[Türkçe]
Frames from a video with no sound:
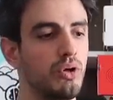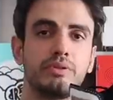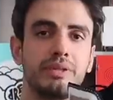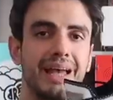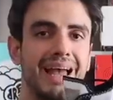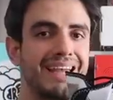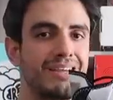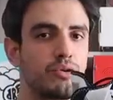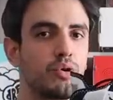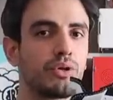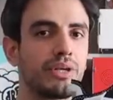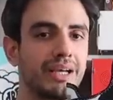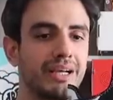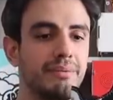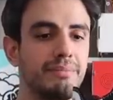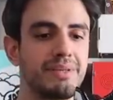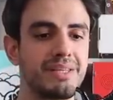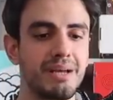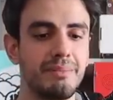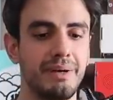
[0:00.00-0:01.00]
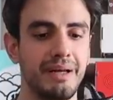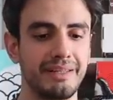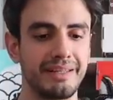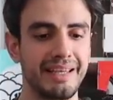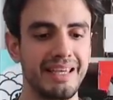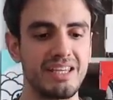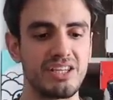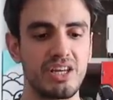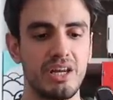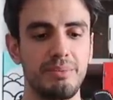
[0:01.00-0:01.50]
Bu da çok yakın bir zamanda
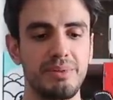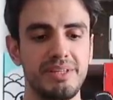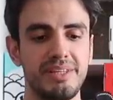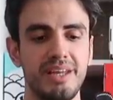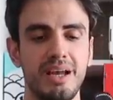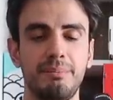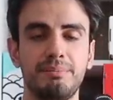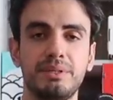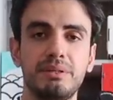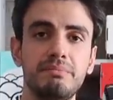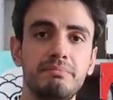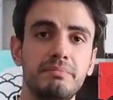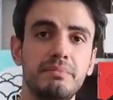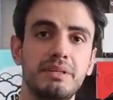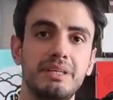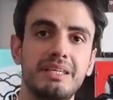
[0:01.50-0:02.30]
incelemesini yaptım.